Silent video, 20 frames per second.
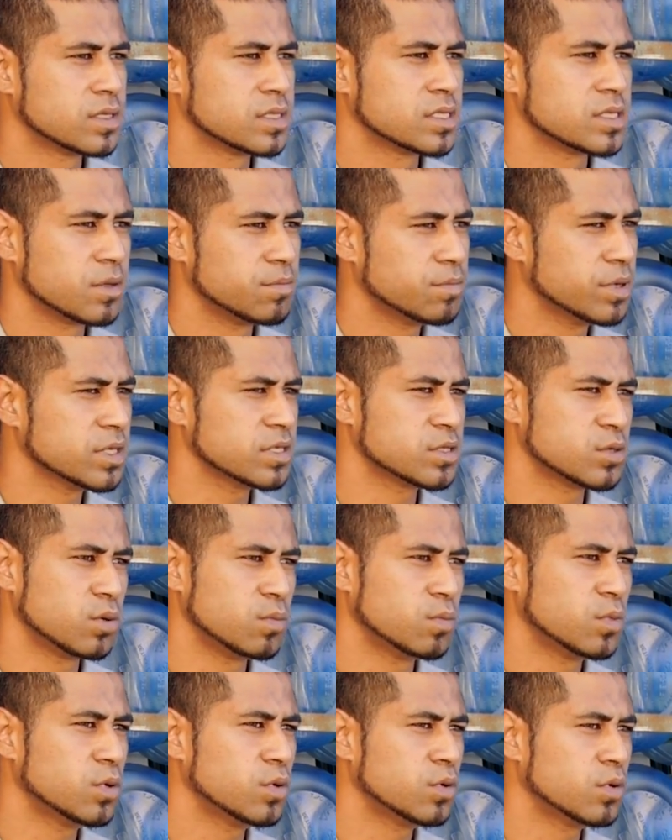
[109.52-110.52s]
C'est pas
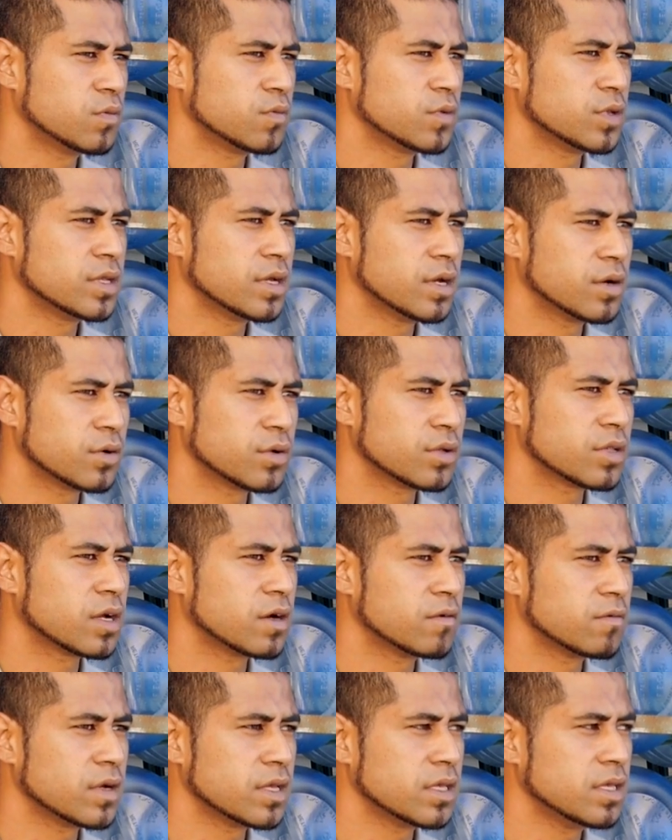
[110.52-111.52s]
seulement venir
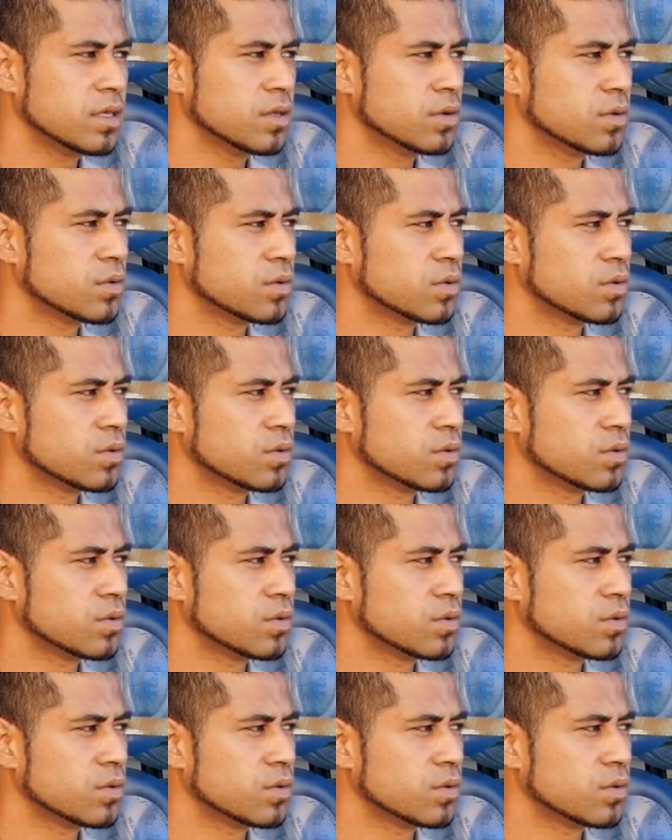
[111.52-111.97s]
travailler